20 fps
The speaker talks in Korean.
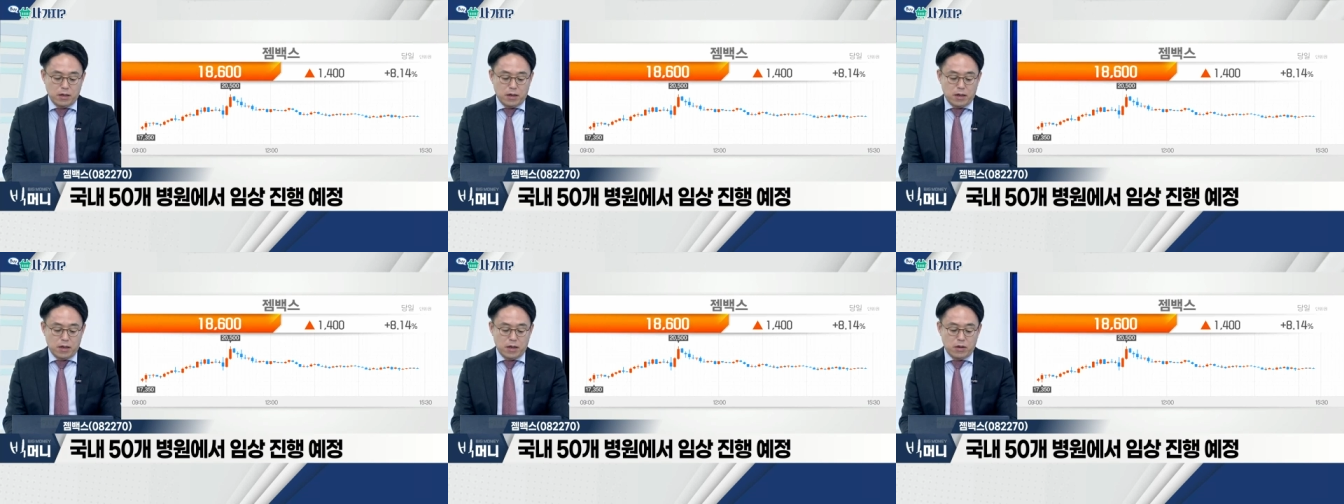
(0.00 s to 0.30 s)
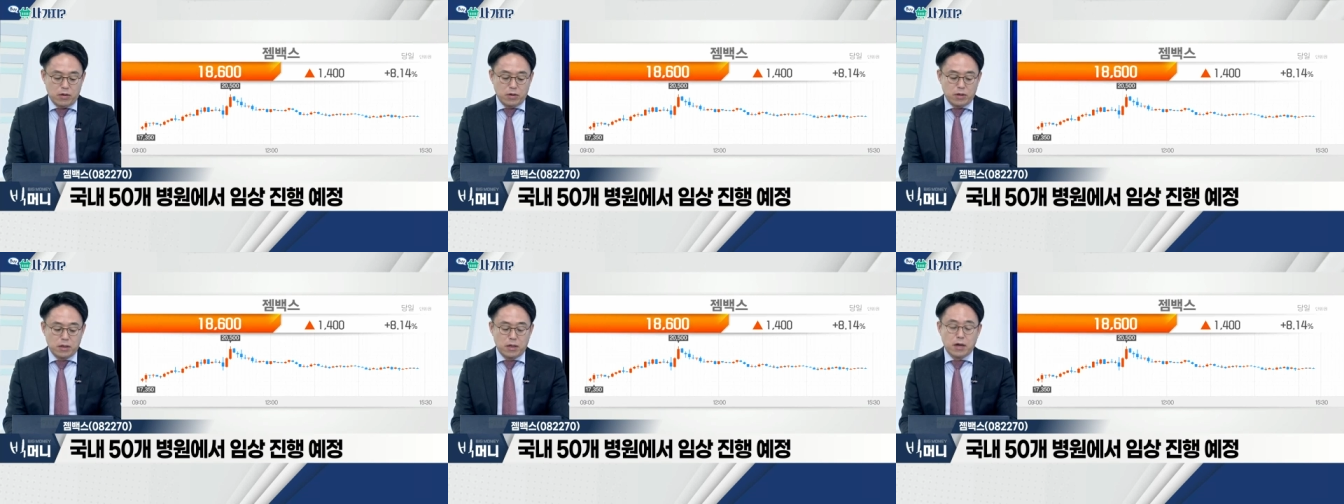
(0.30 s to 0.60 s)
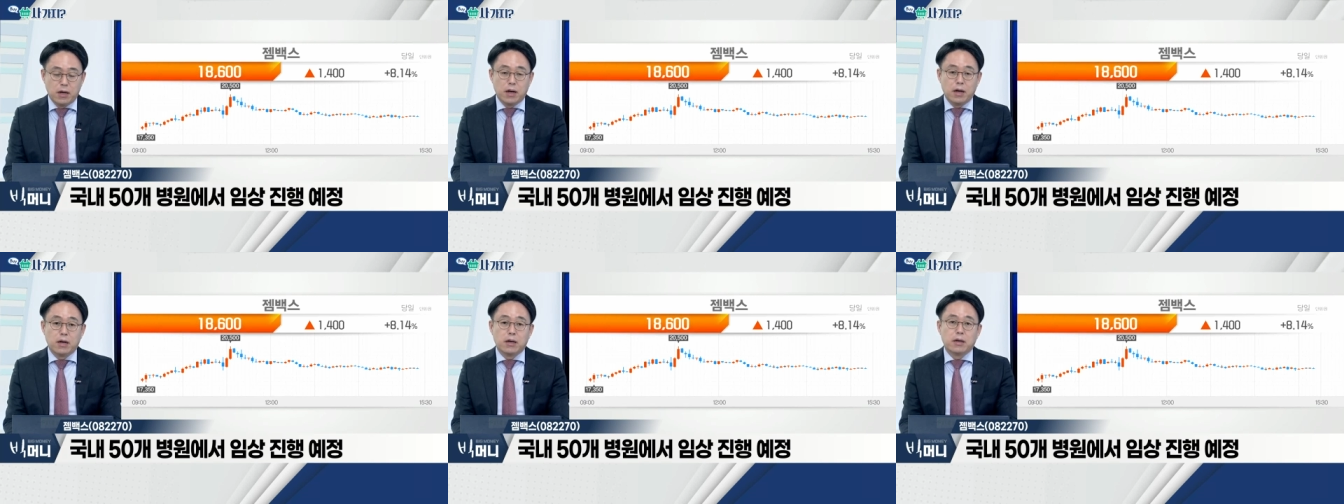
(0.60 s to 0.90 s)
아,
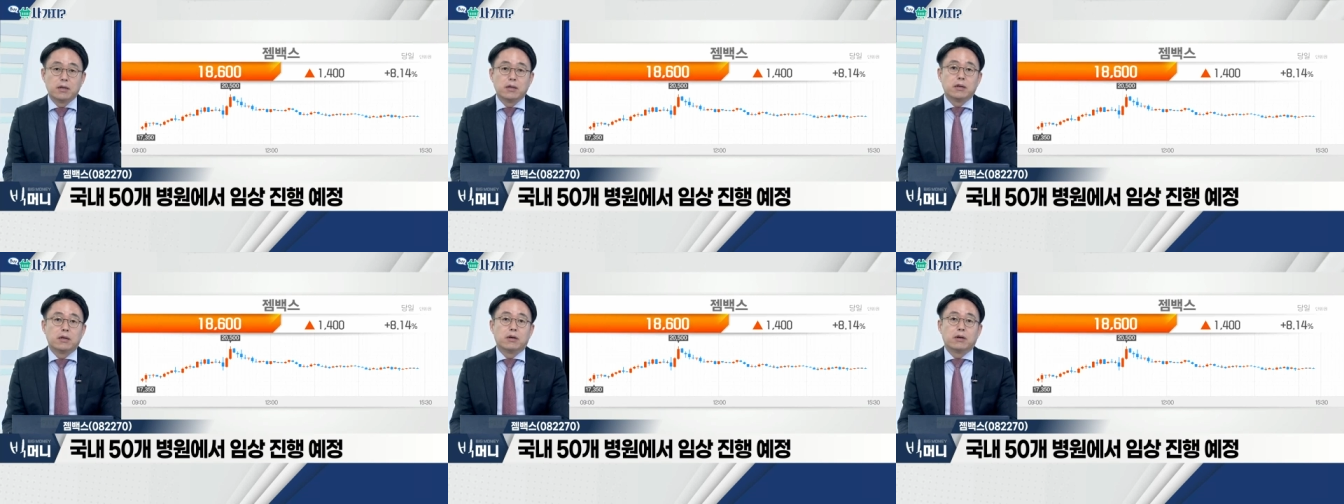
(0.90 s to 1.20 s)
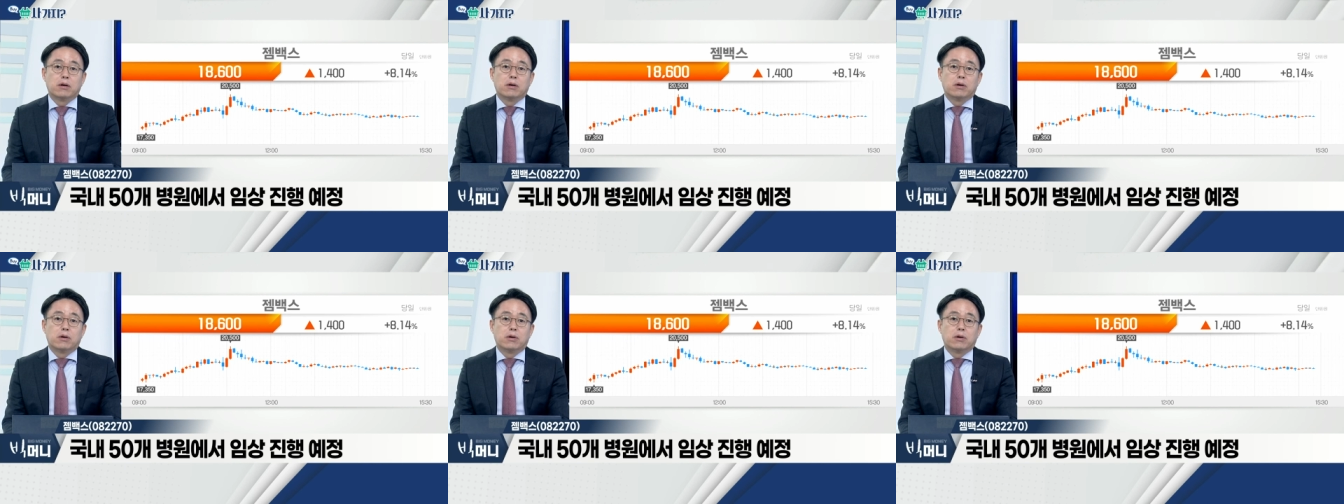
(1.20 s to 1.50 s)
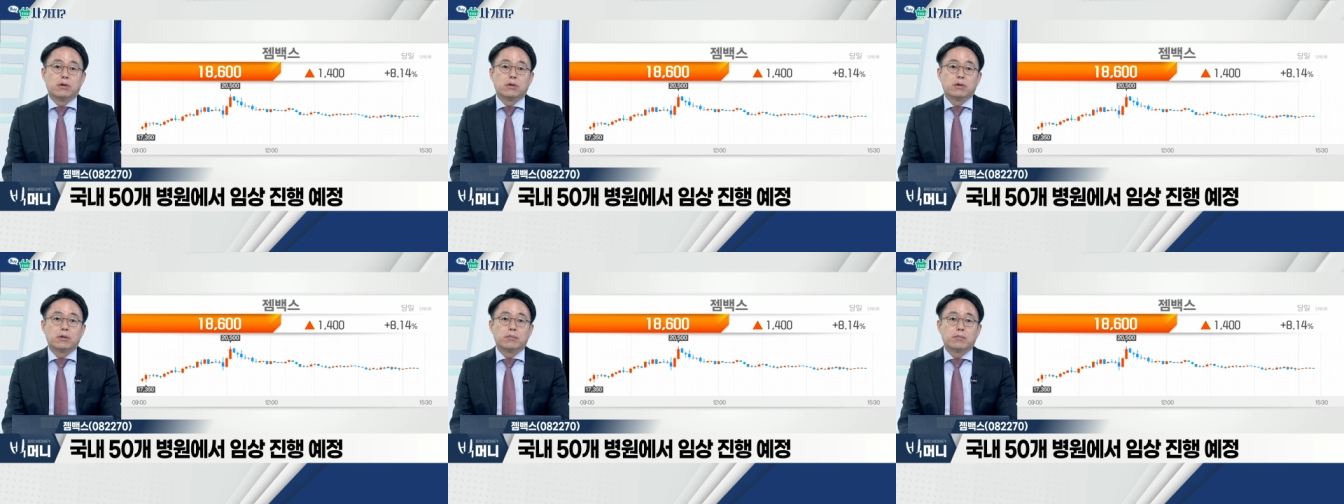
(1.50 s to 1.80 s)
여기다가
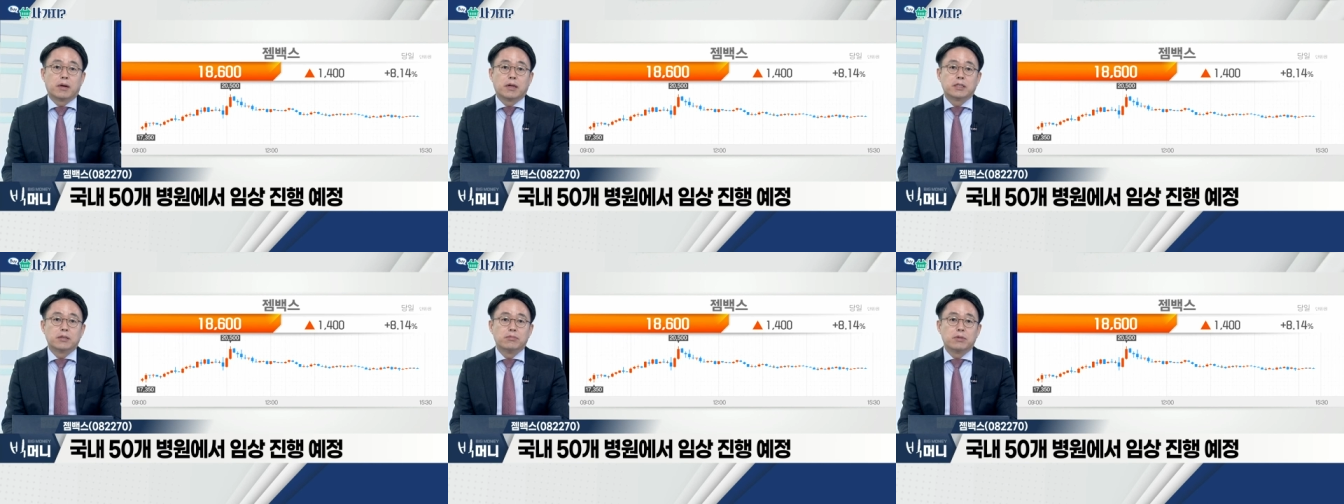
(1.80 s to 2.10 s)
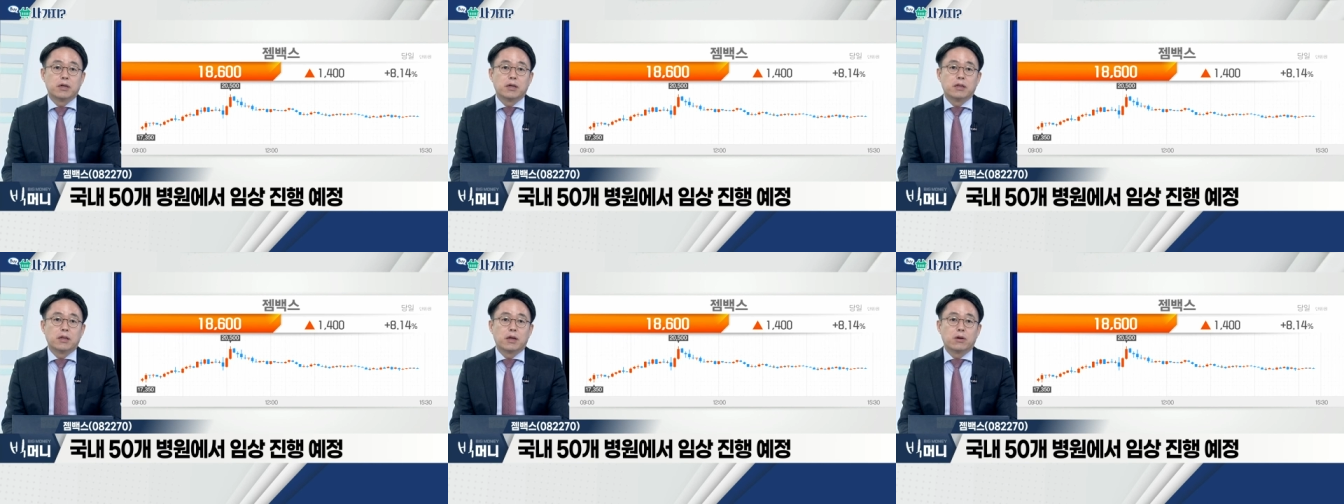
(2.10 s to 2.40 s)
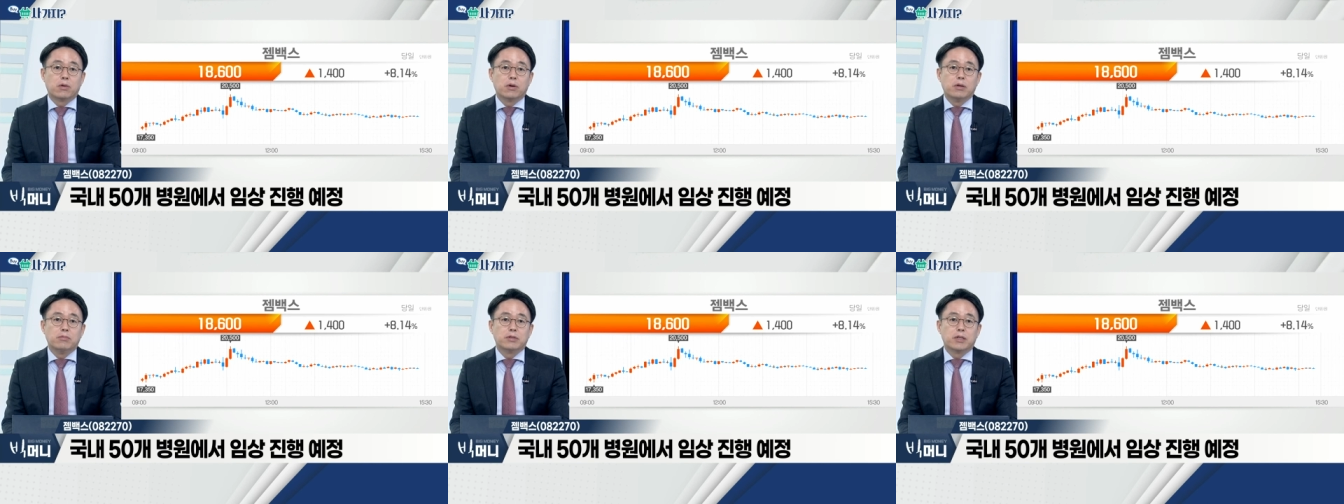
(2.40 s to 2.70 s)
어, 말씀드린
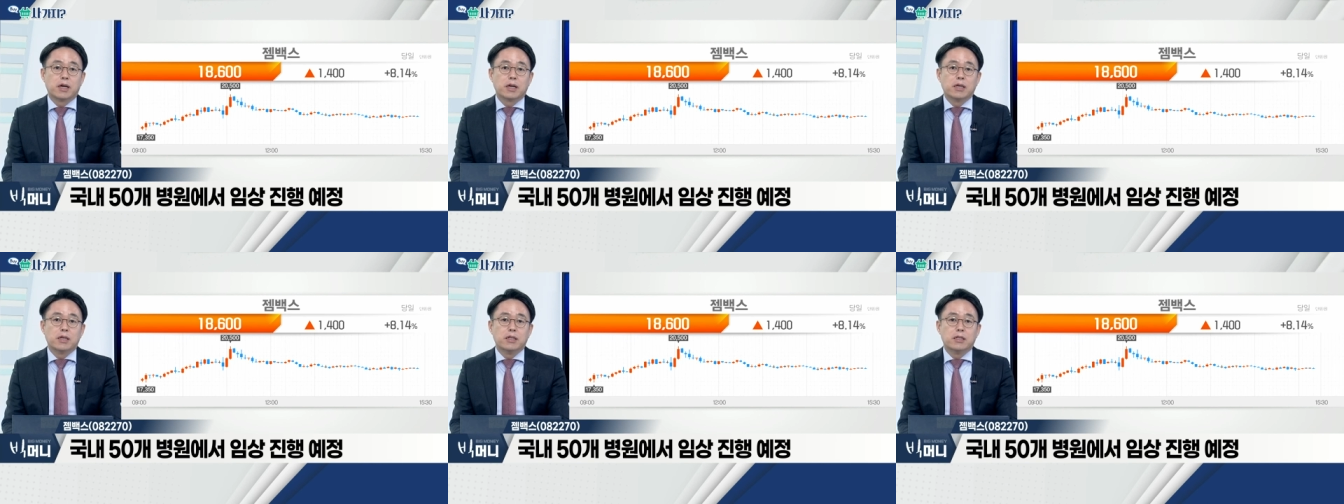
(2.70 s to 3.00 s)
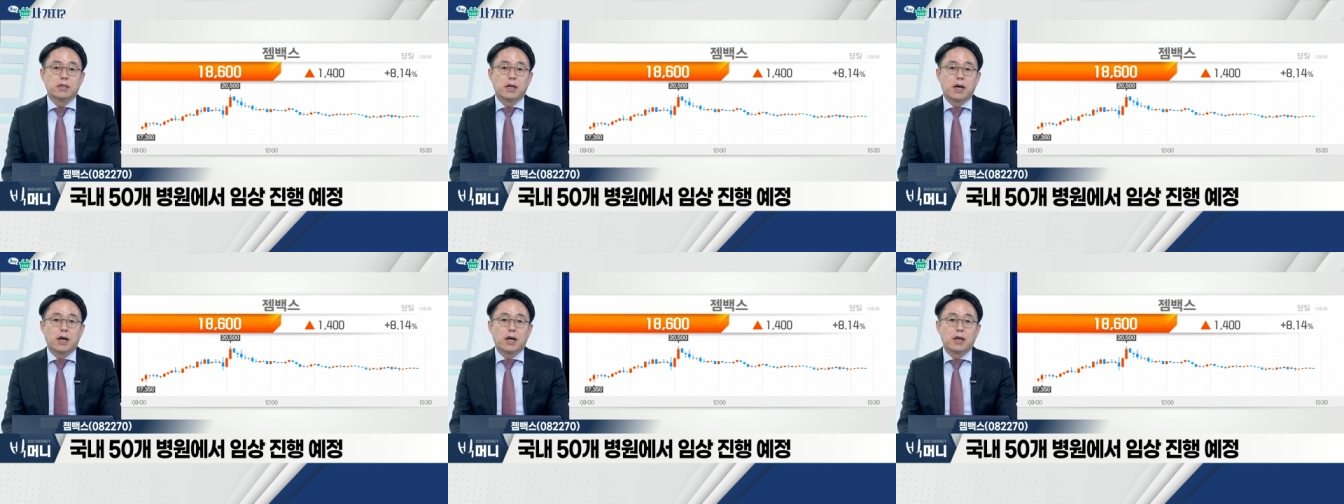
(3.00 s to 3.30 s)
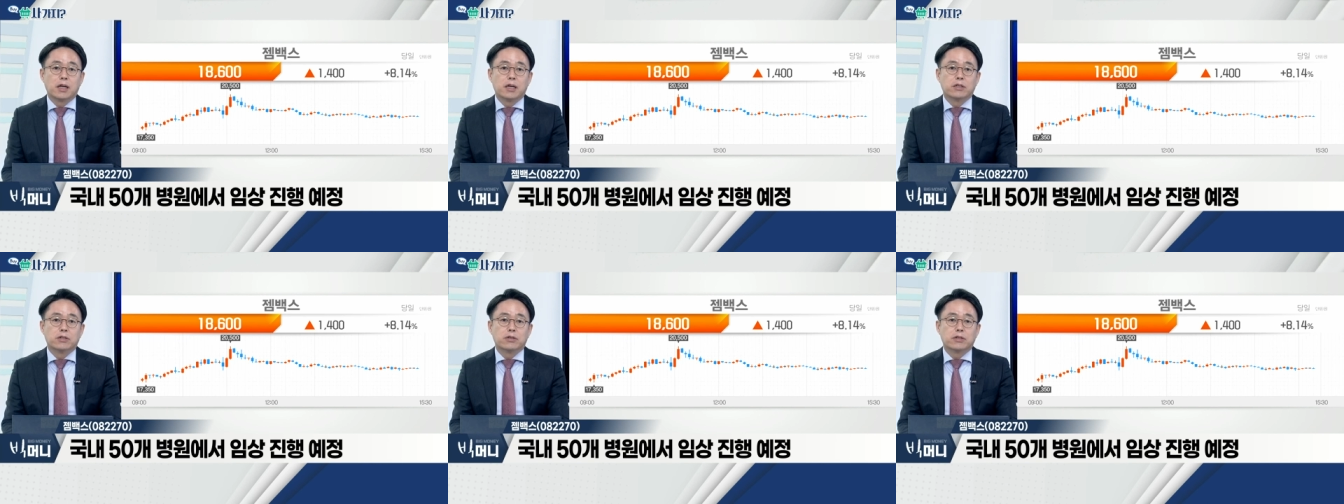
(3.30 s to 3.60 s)
대로 임상
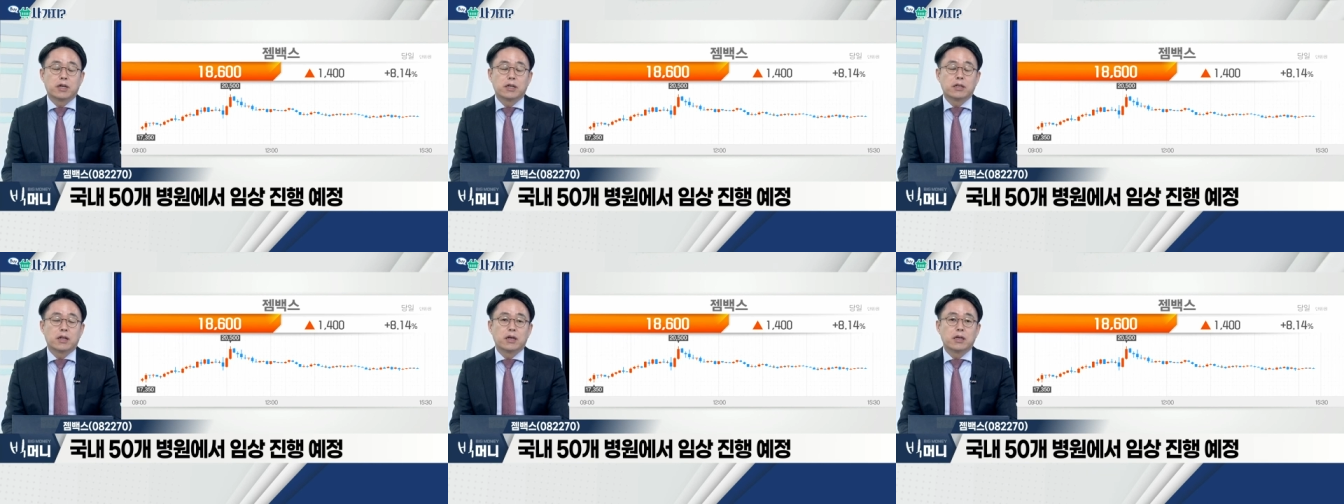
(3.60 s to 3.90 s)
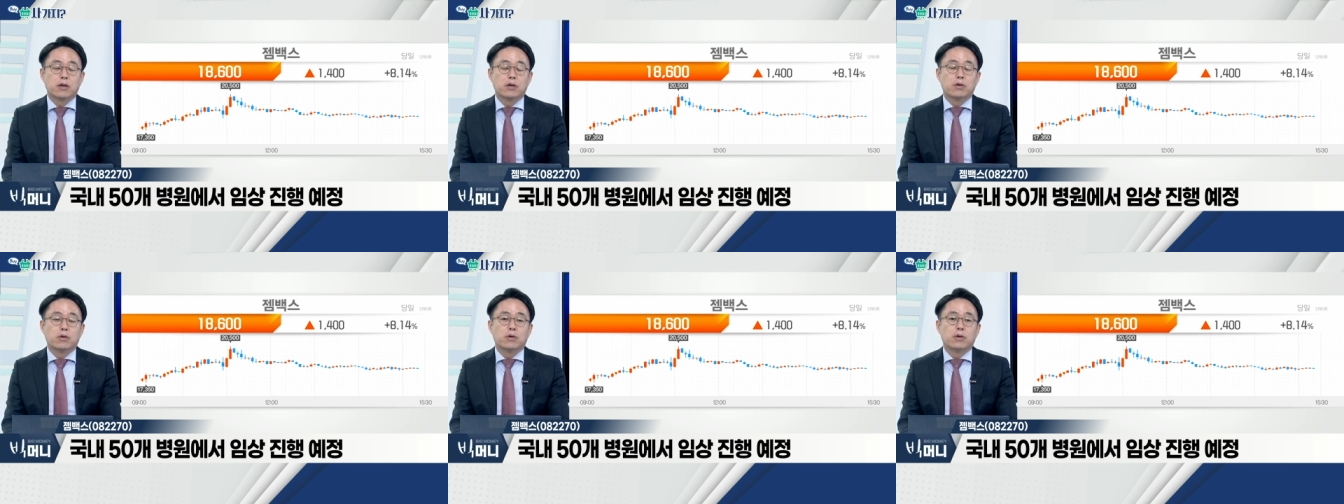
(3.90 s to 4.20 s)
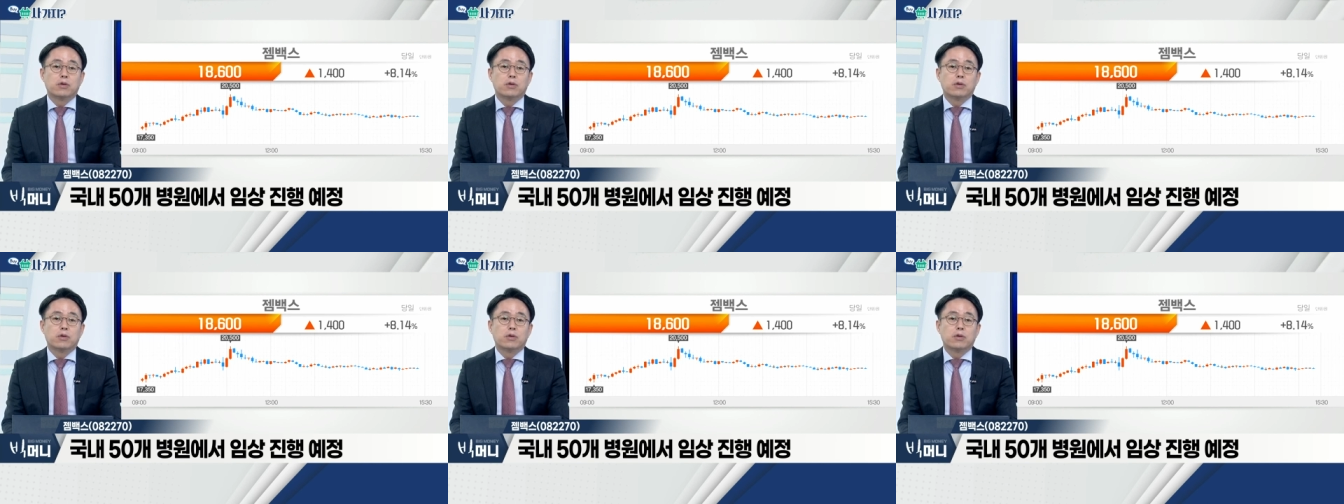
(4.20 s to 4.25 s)
이상에서 상당히